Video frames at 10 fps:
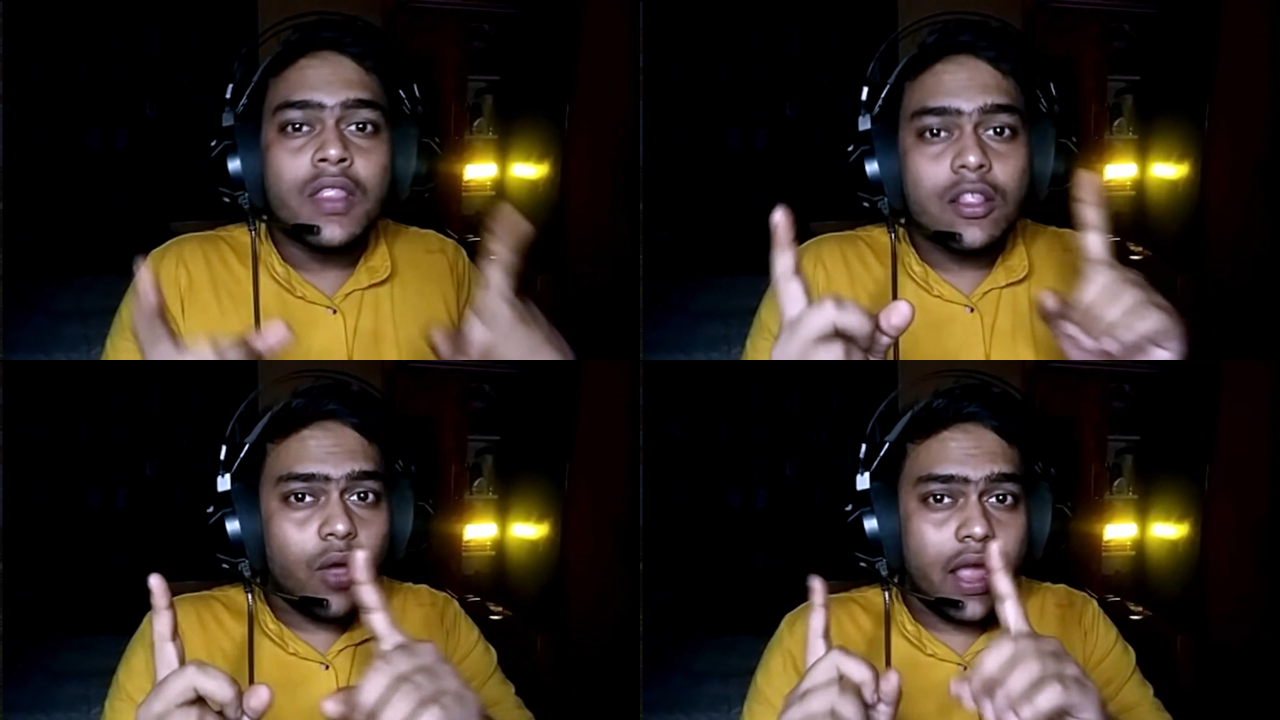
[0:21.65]

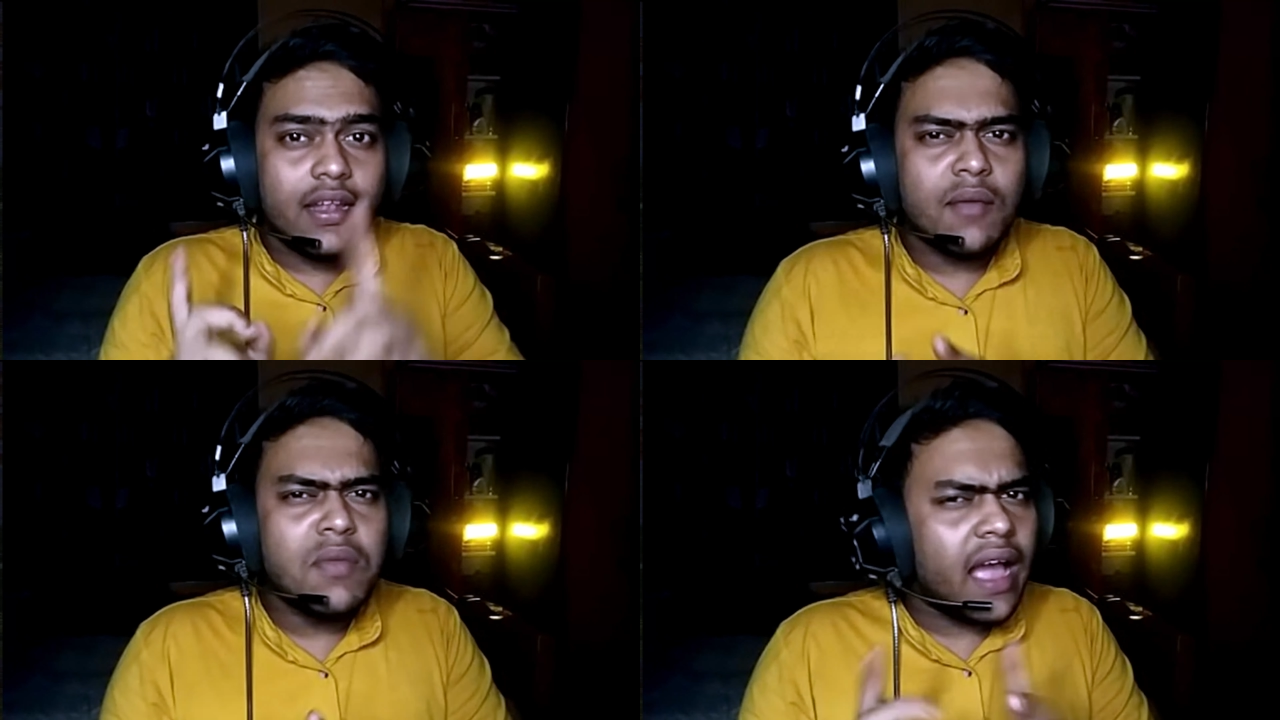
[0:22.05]
তো এটা
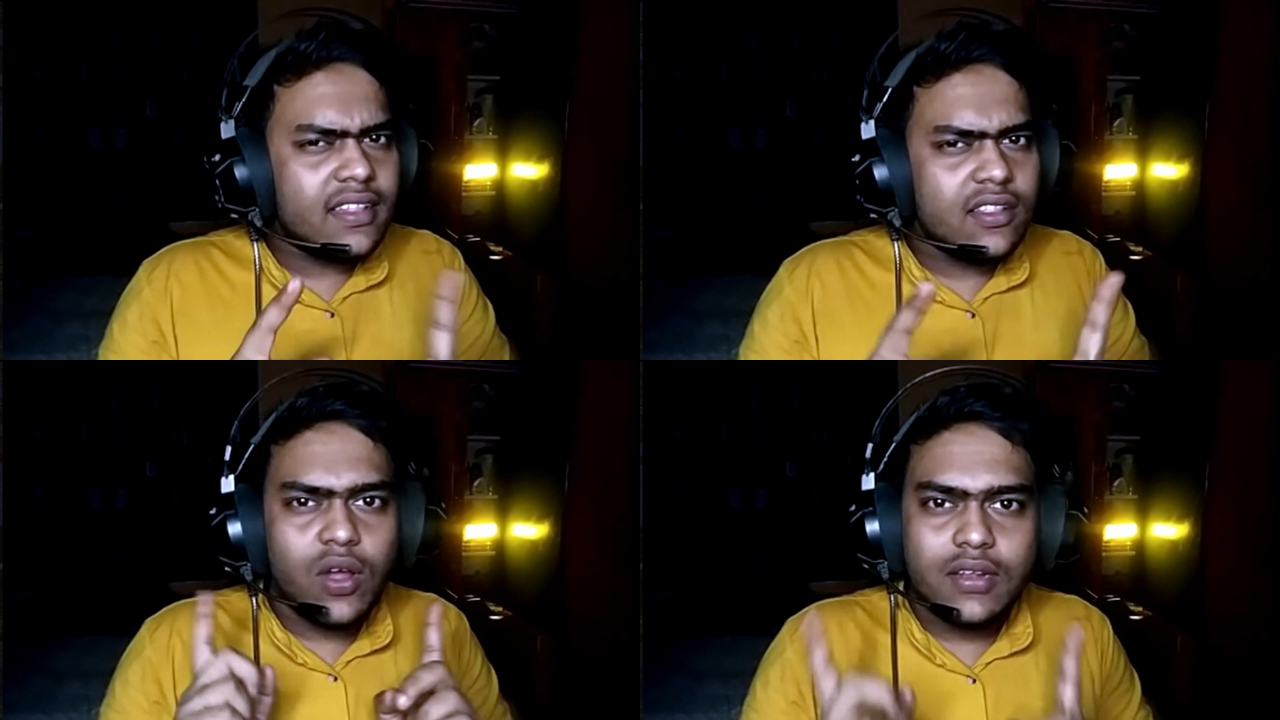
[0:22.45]
আমি আগের
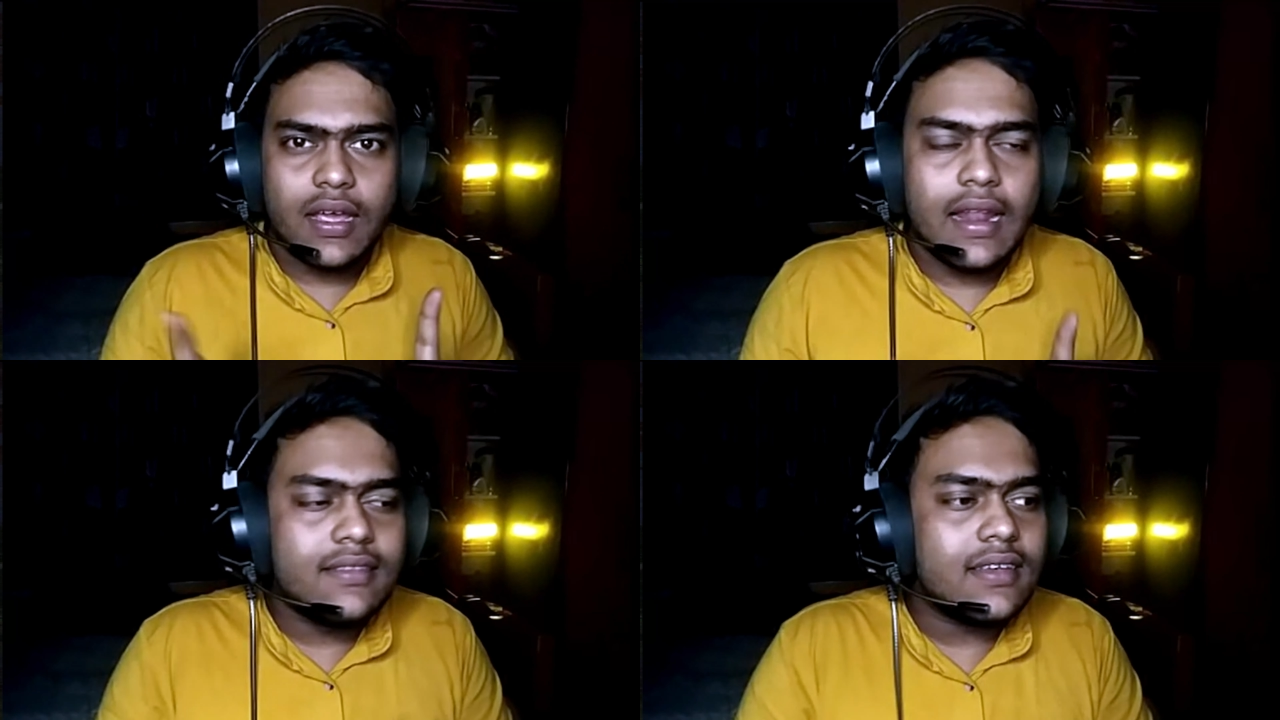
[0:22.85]
দিনও একটা
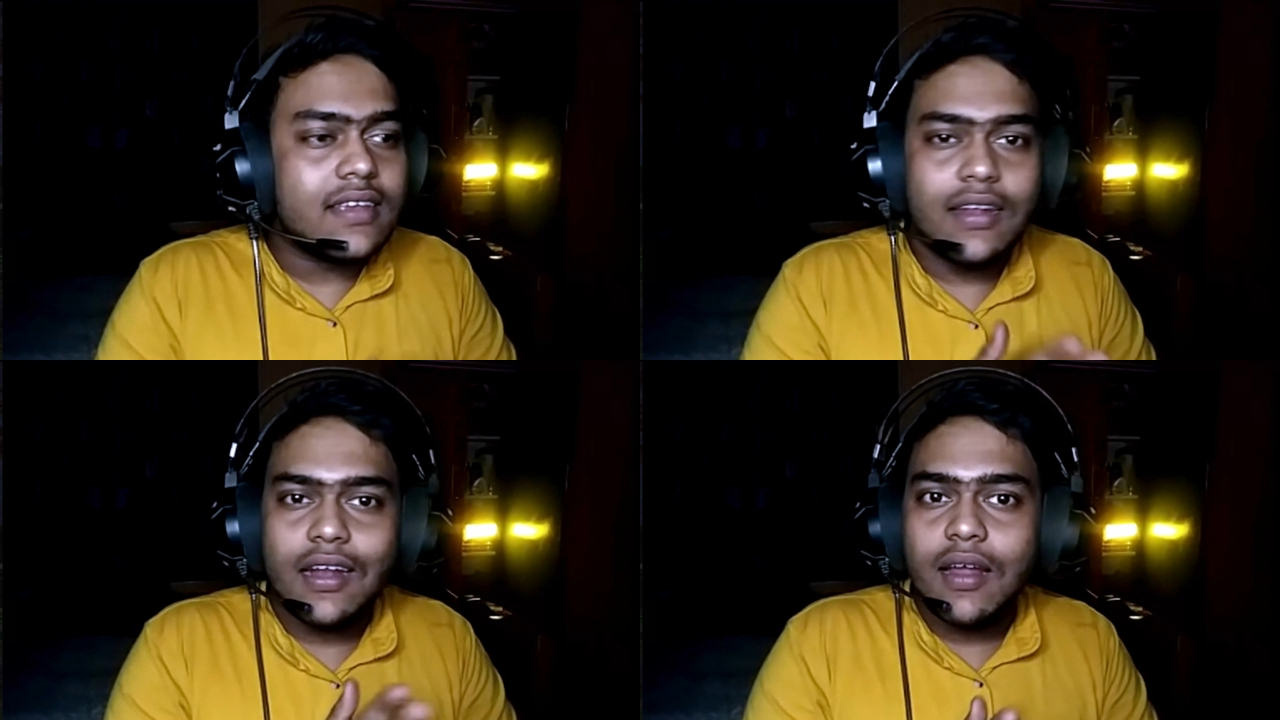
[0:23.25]
খেলেছি
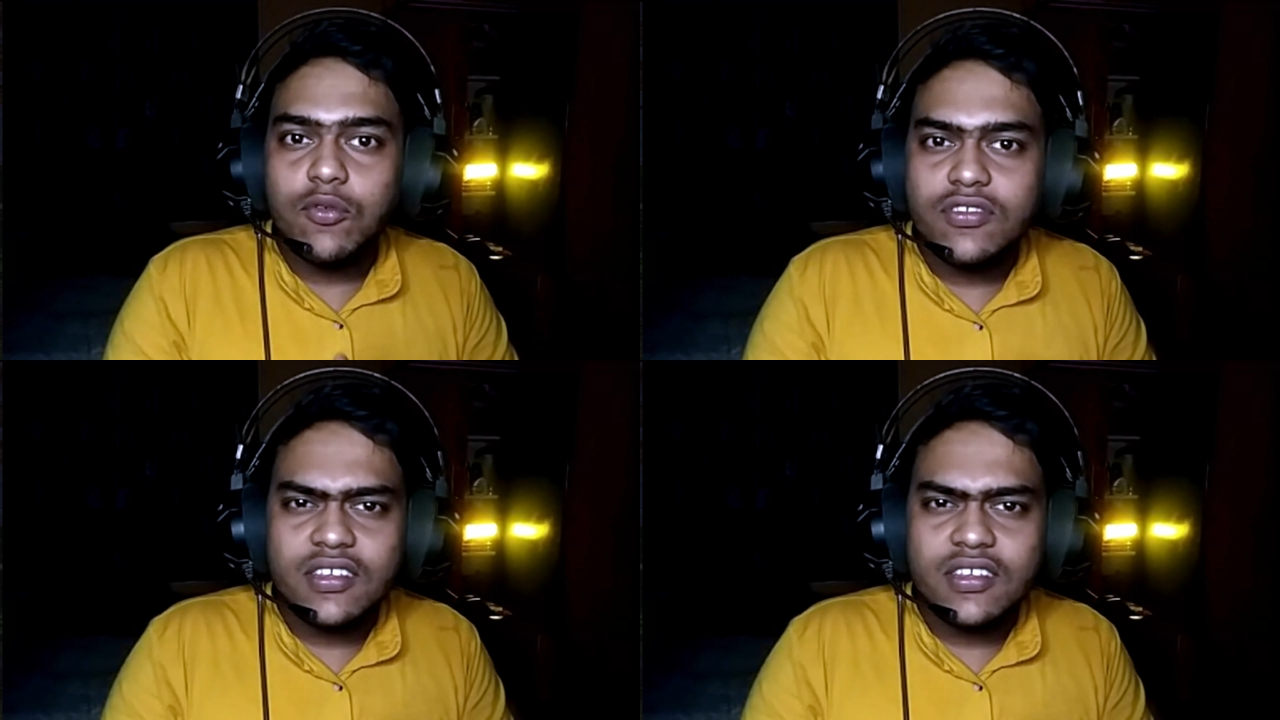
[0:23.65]
যেটার নাম হচ্ছে